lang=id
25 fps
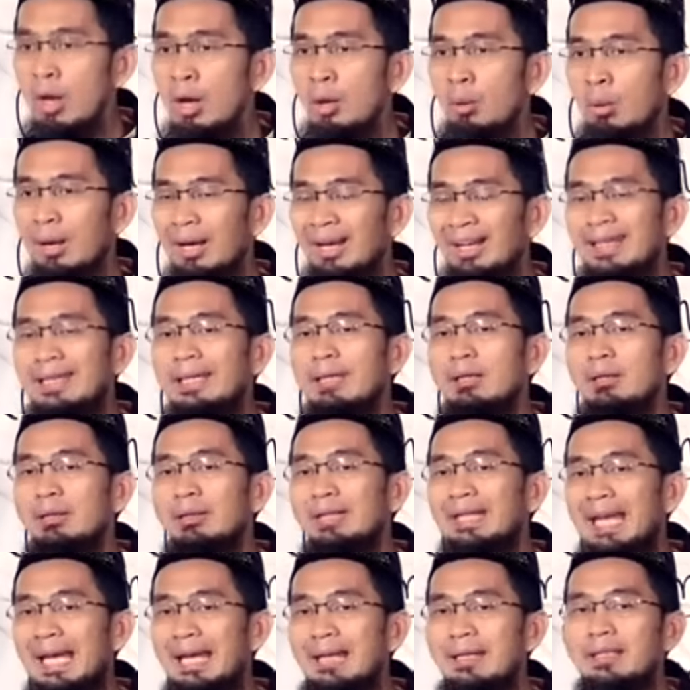Wa
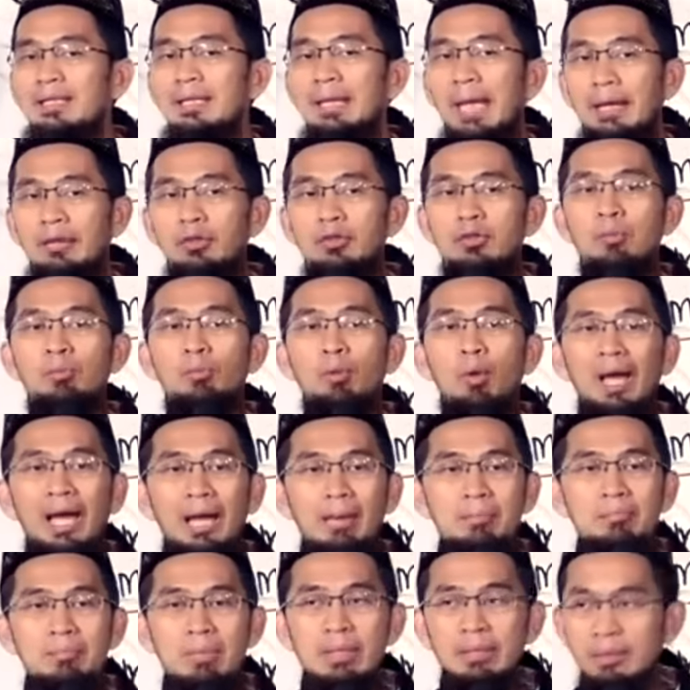khairal hadyi hadyu
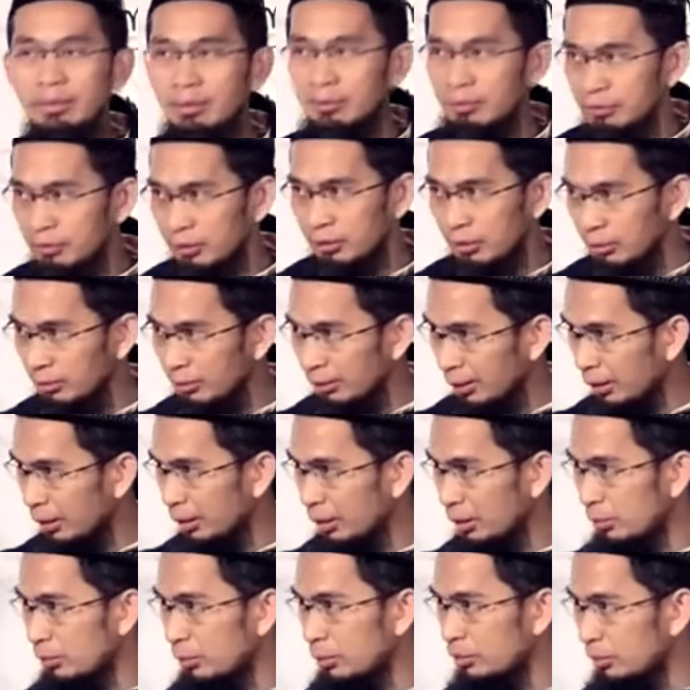Muhammadin sallallahu
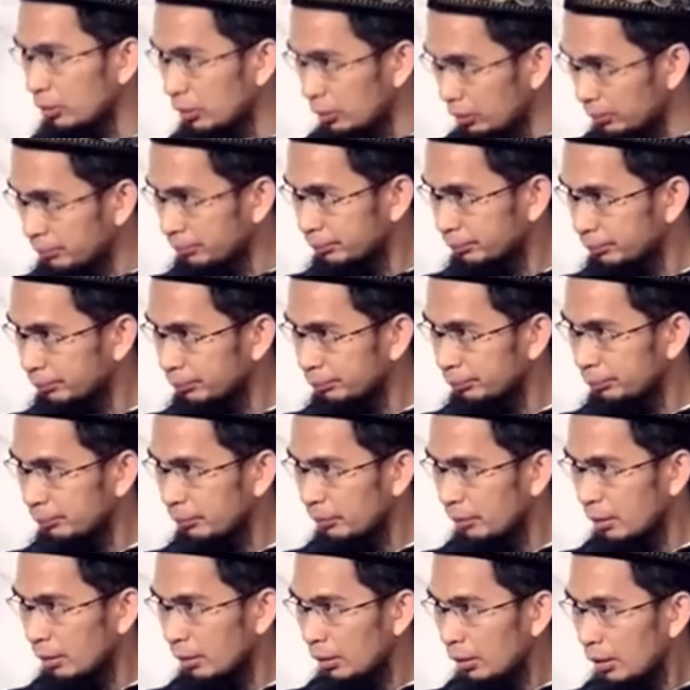alaihi wasallam
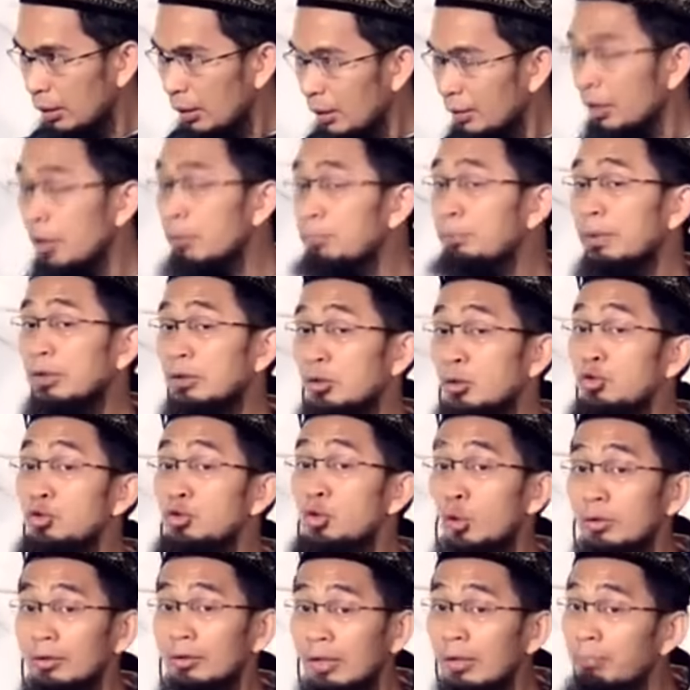dan
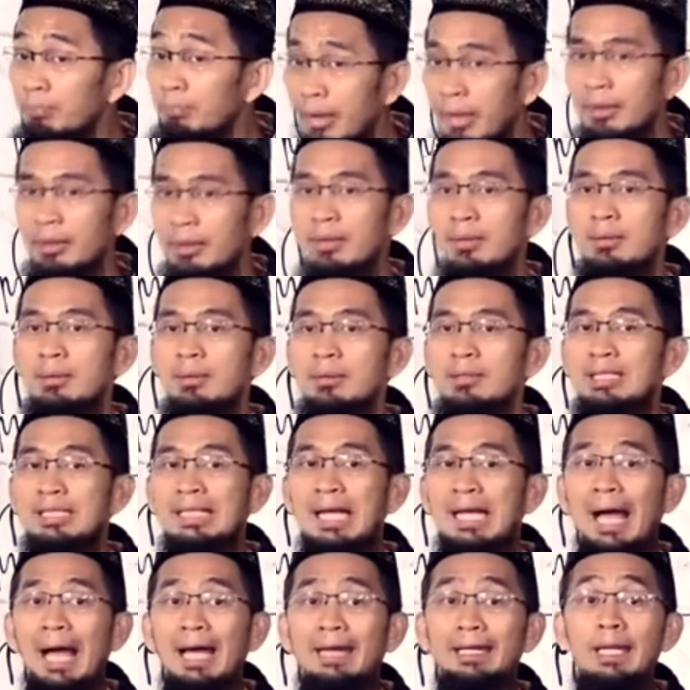petunjuk terbaik,
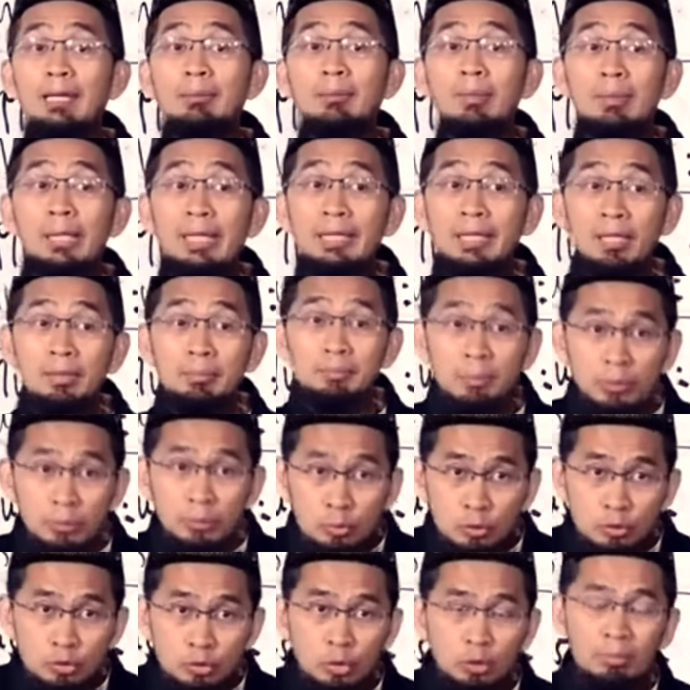jika ada yang memberikan
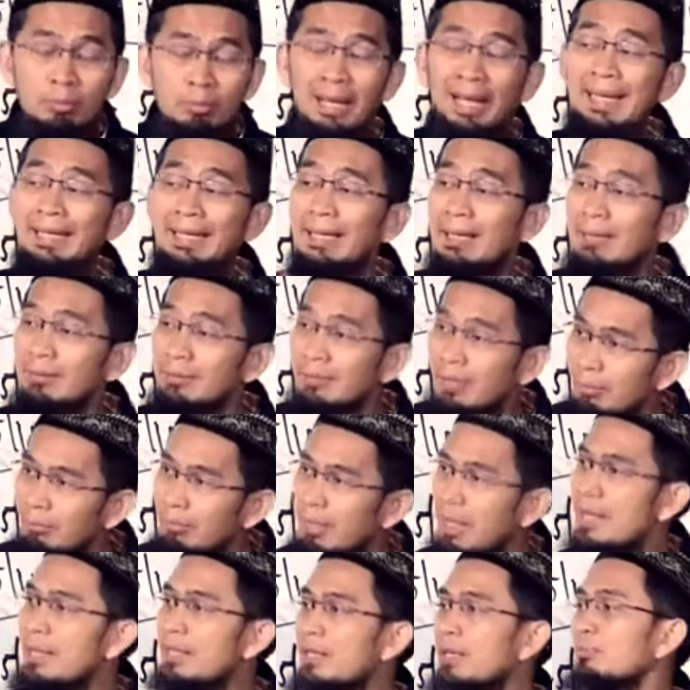petunjuk, maka yang
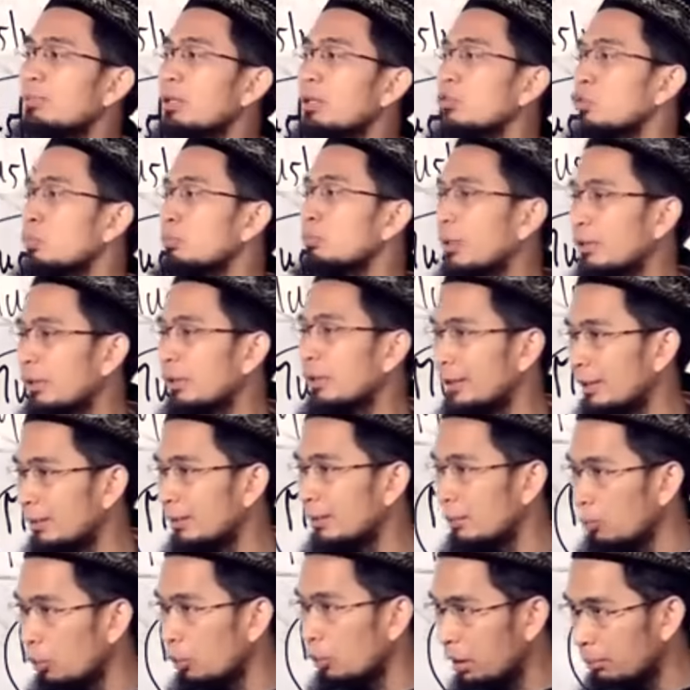terbaik yang bersumber dari
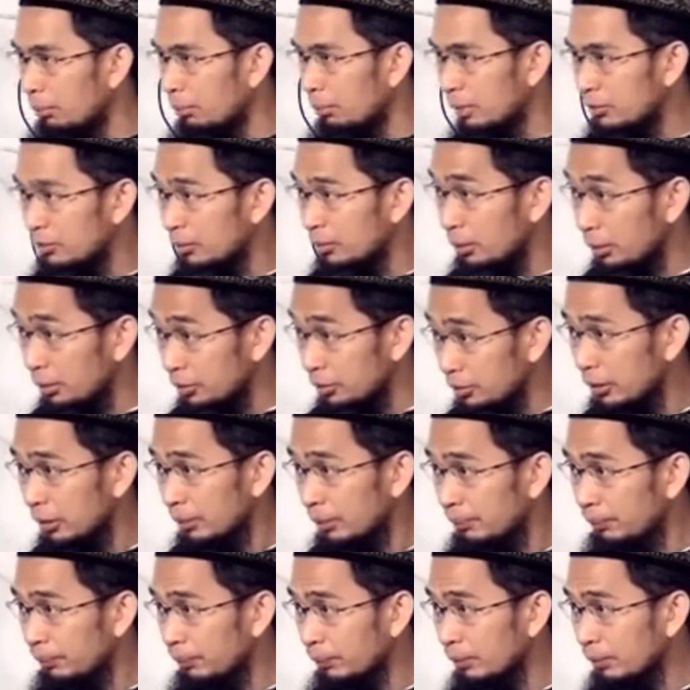Nabi Muhammad SAW.